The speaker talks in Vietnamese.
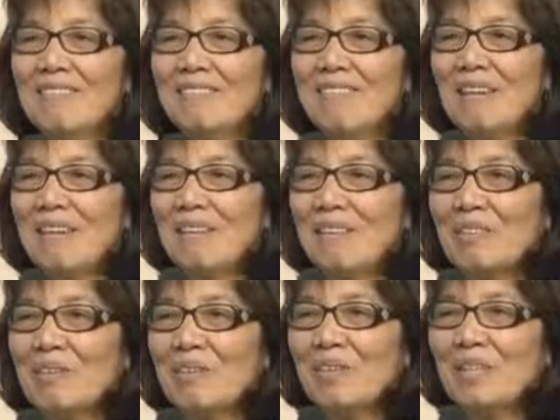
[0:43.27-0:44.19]
và
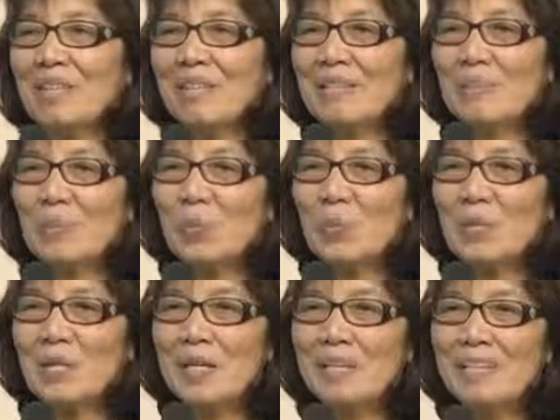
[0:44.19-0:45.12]
tôi à, tôi
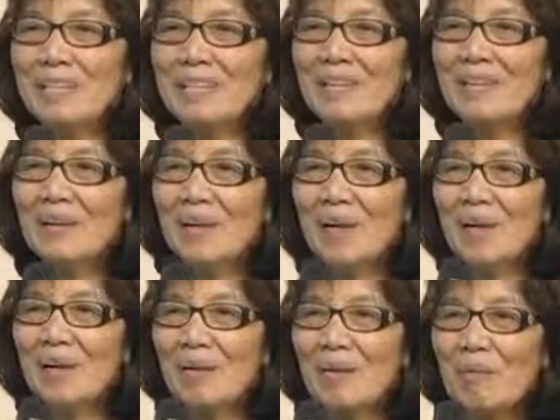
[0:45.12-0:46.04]
cũng nhớ
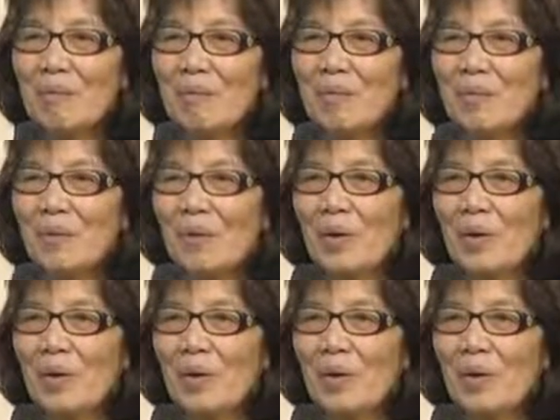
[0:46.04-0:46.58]
um,